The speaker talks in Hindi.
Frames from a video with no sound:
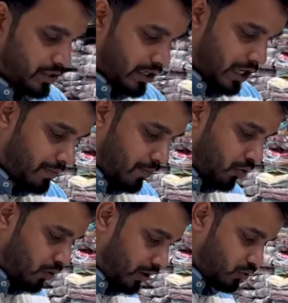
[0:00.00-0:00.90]
जिस रेंज में
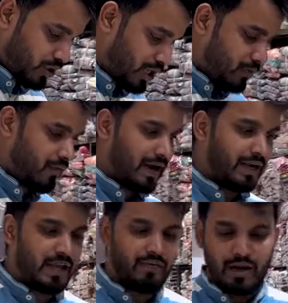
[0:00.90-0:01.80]
बोलोगे ना उस रेंज में
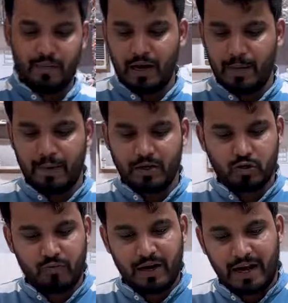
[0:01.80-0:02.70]
वरायटी अवेलेबल है बट
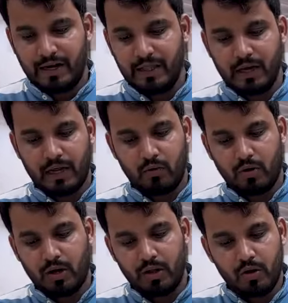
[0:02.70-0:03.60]
जो वरायटी दिखा रहा हूँ
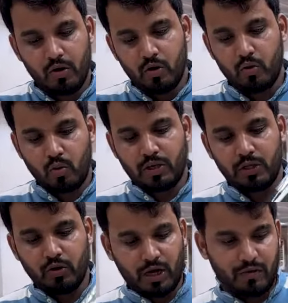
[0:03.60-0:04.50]
ना
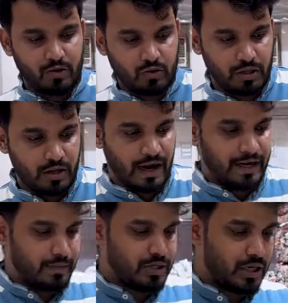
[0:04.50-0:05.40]
टोटल जो करवा चौथ की
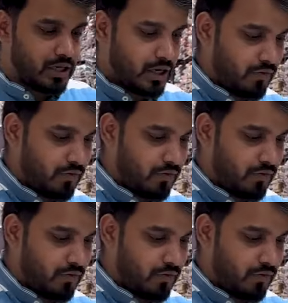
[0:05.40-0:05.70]
आइटमें चल रही